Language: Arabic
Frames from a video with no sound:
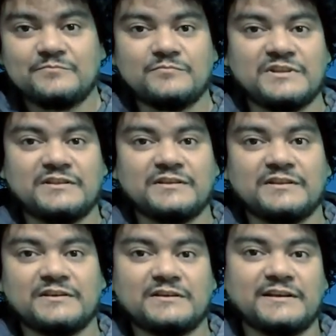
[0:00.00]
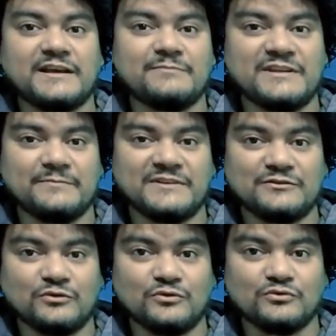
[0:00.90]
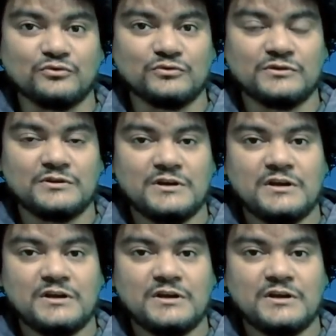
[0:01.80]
من الكابينة بتاعة الخطوط